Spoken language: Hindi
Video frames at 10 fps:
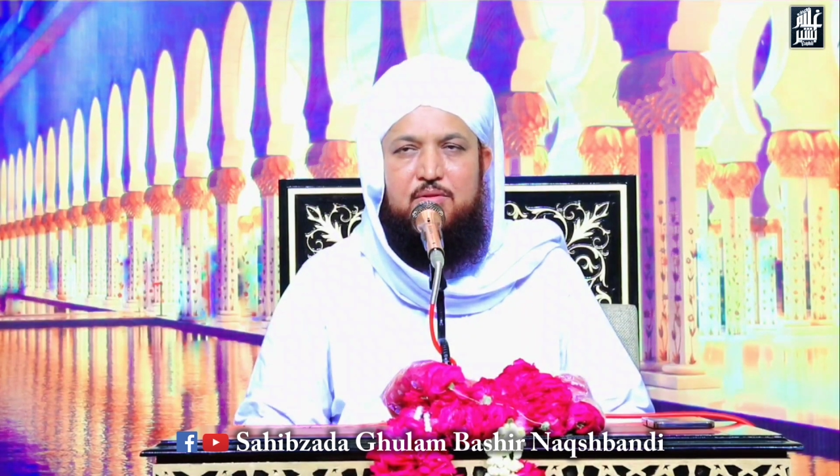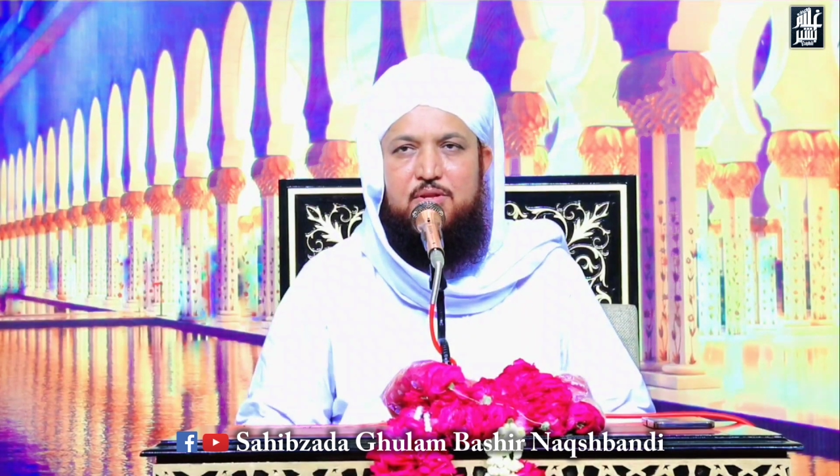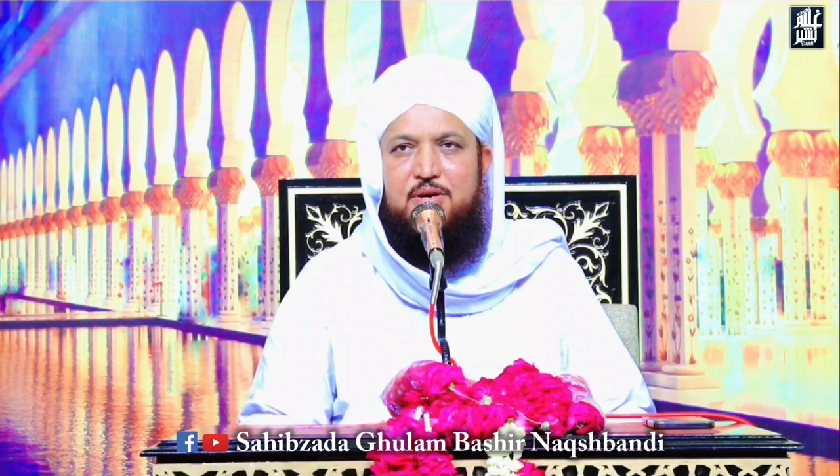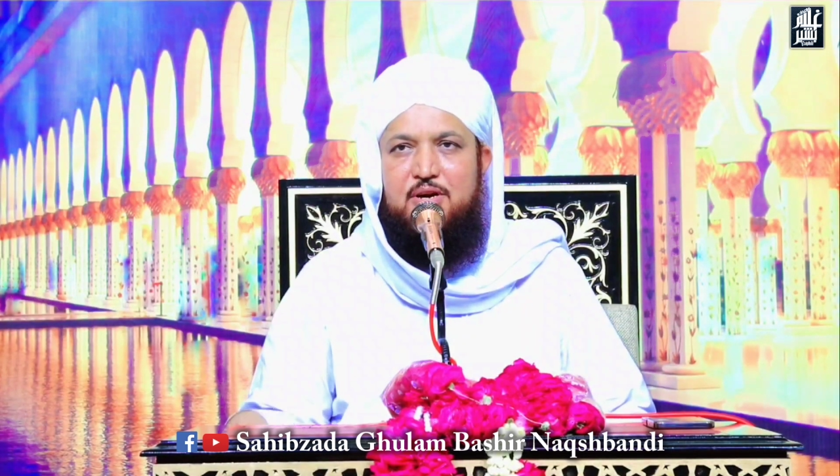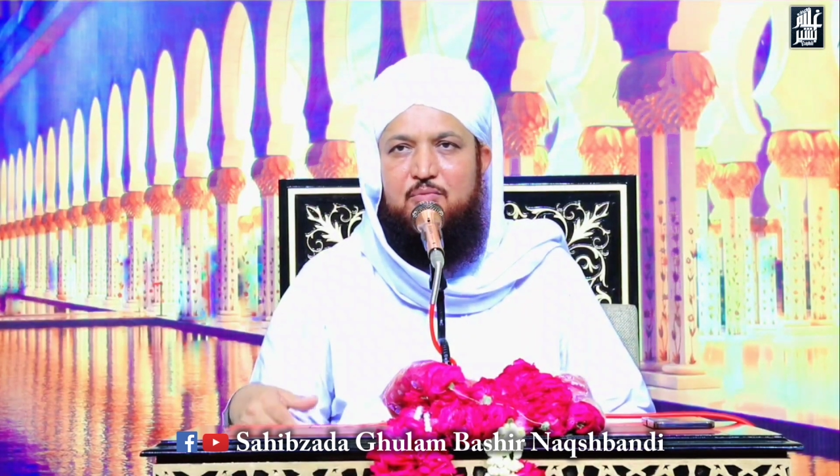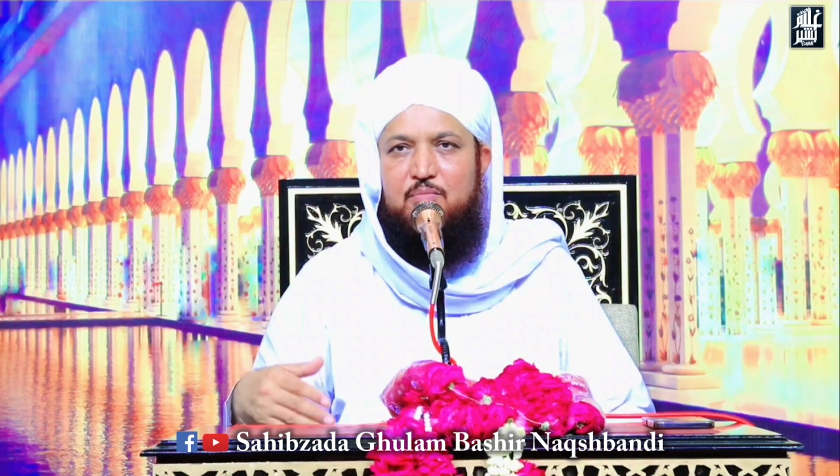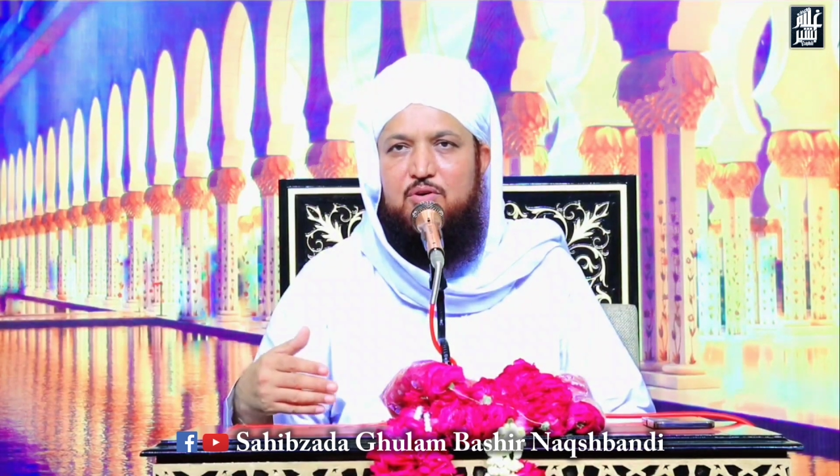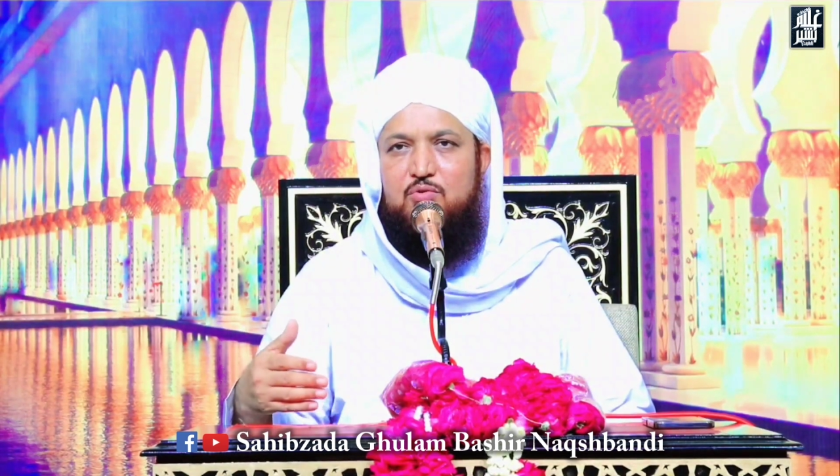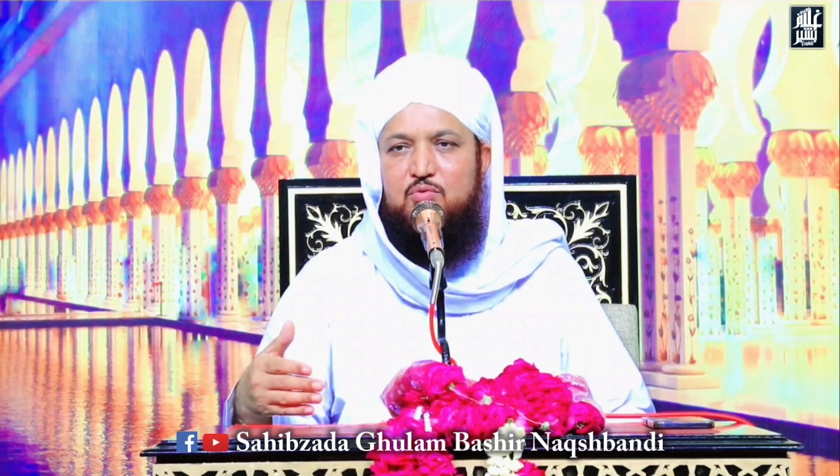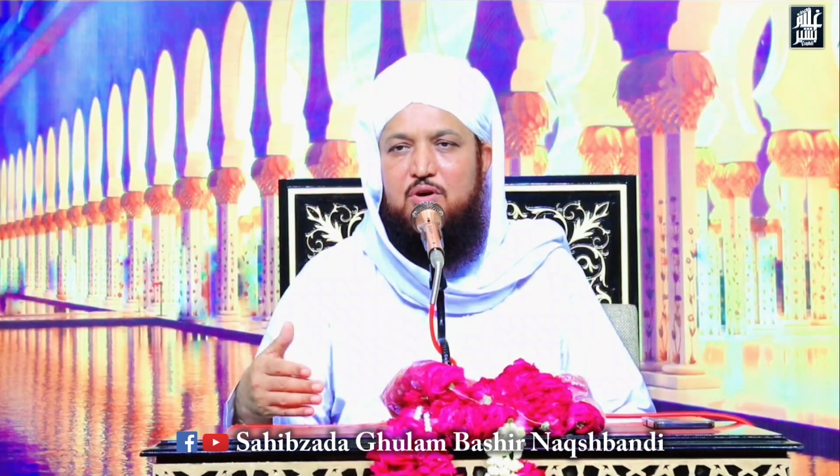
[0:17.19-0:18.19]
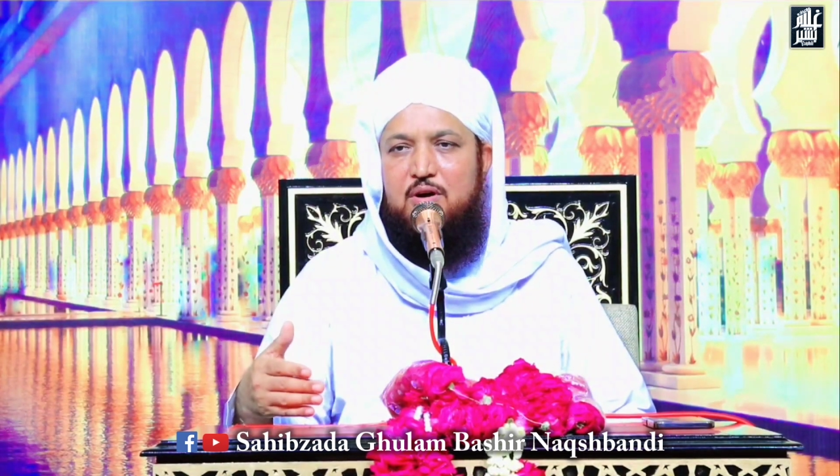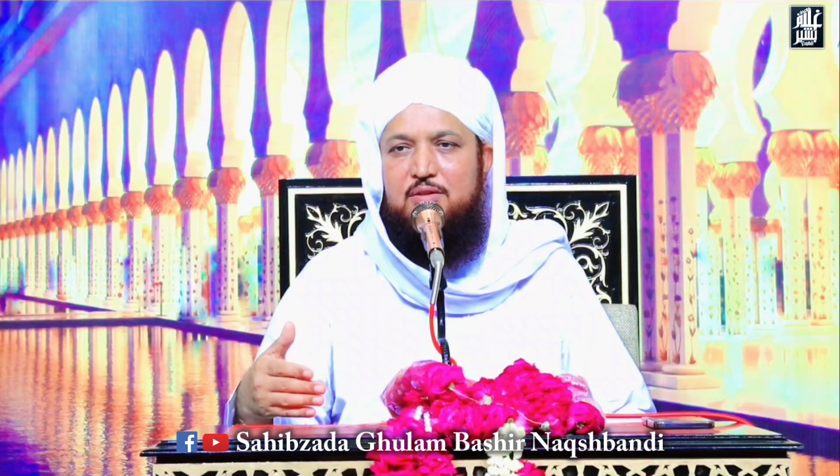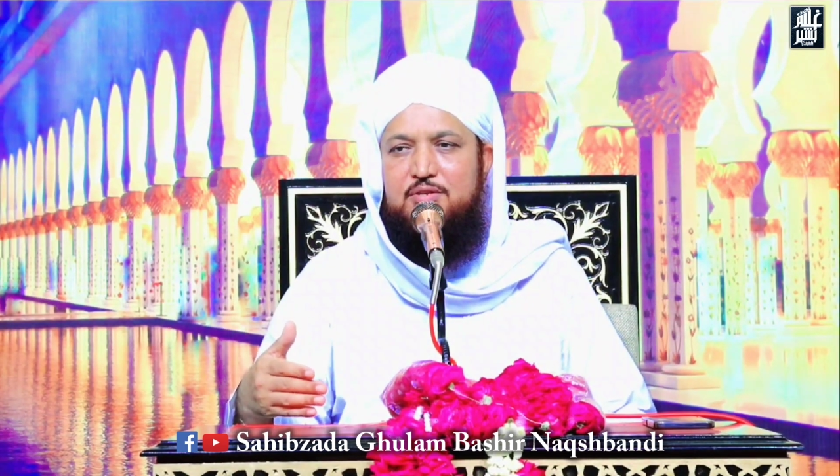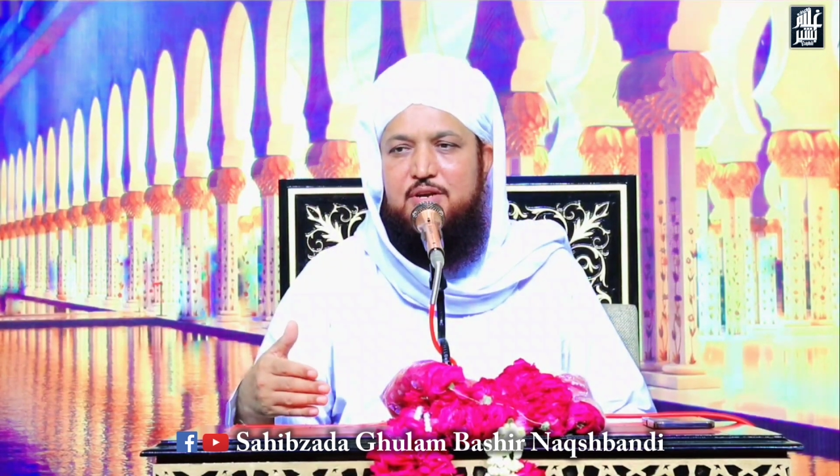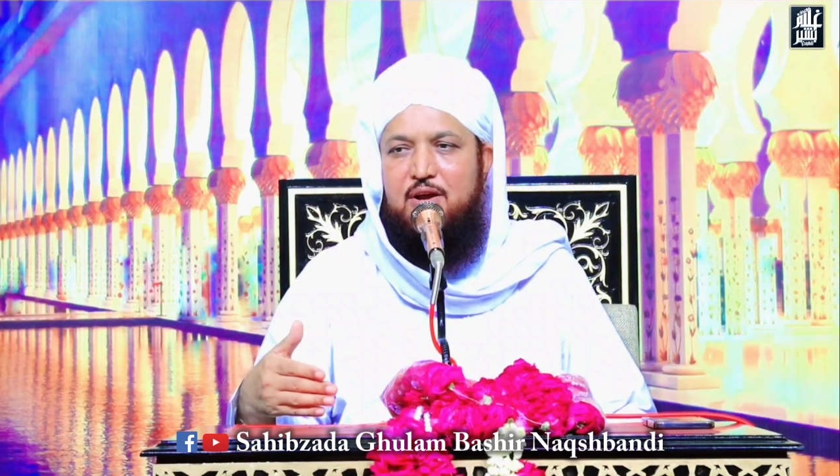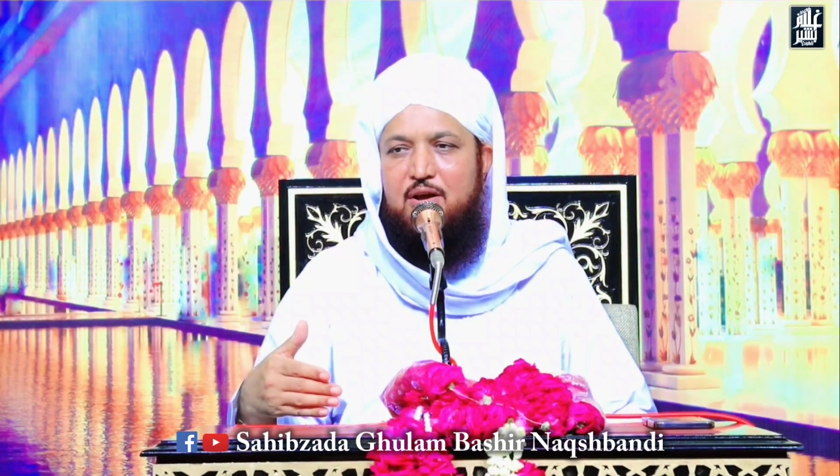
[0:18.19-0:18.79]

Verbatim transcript: दीगर मखलूक से